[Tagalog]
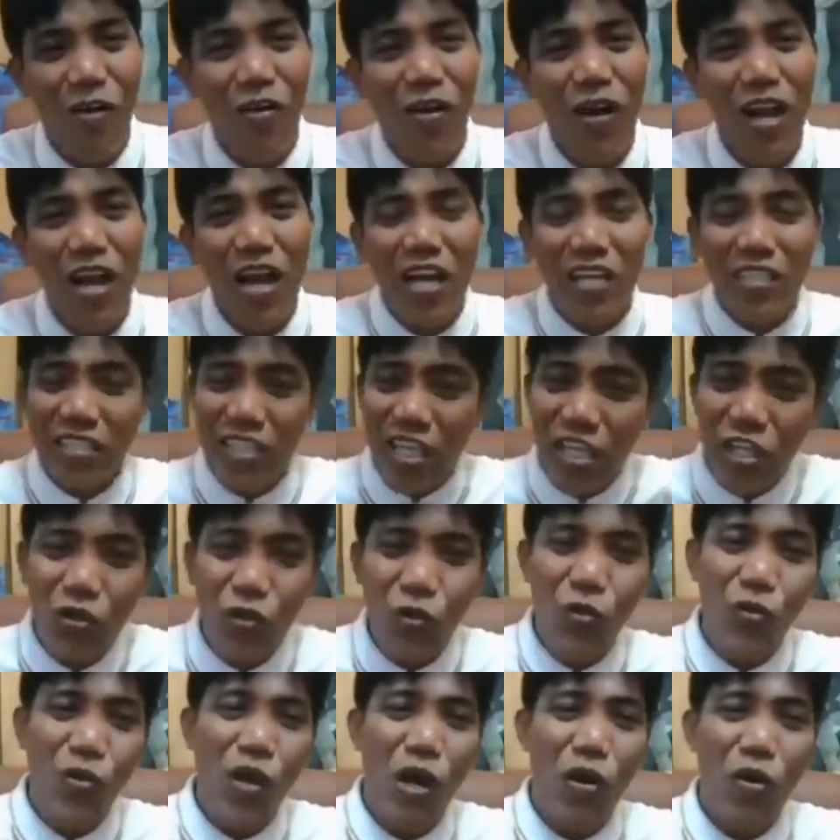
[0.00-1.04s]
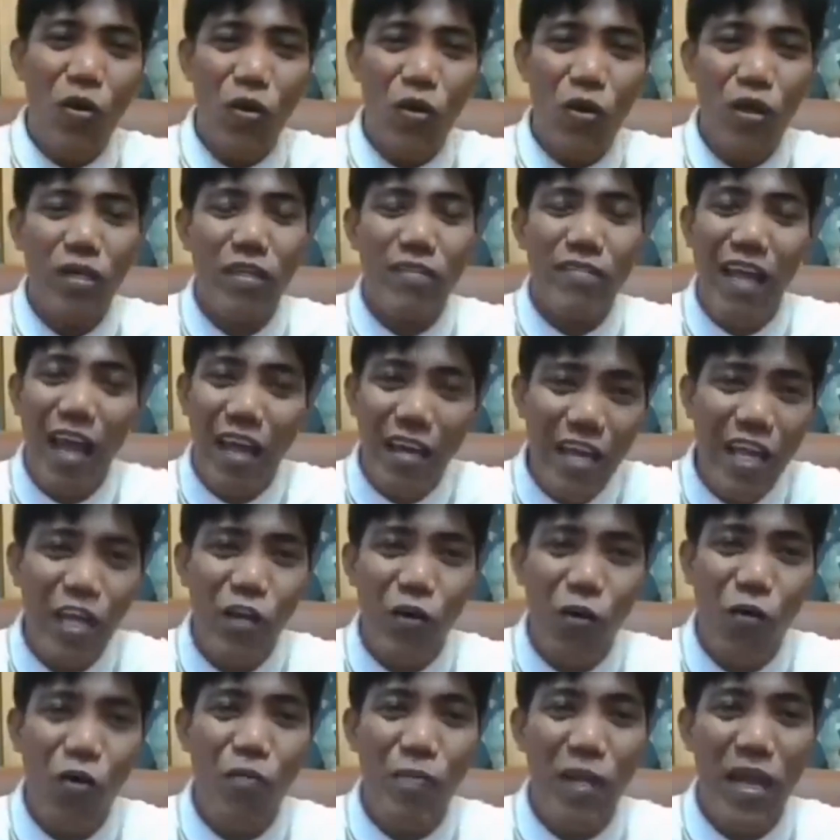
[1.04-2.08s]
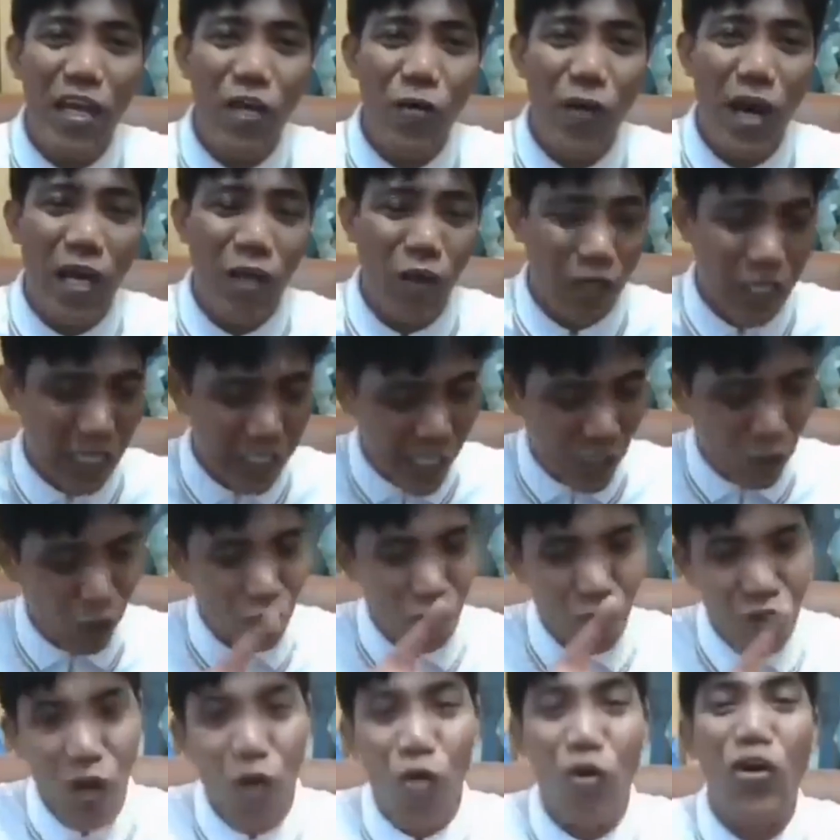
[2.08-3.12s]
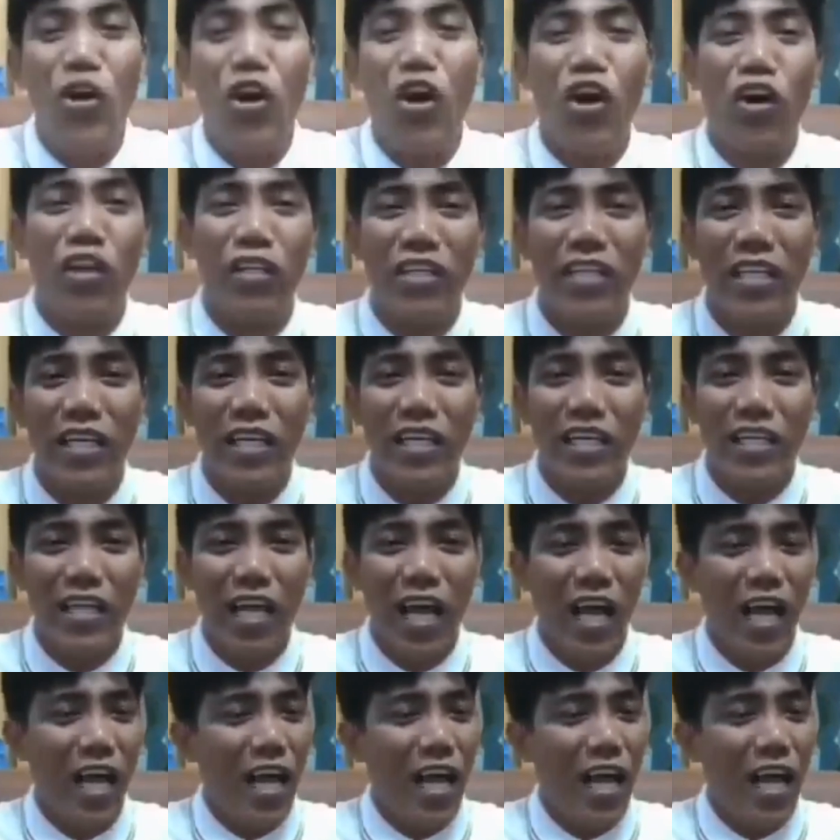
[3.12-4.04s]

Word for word: Kaya kung sino ho ako, nanay ko may gawa no, Nasagot ko na ho yun.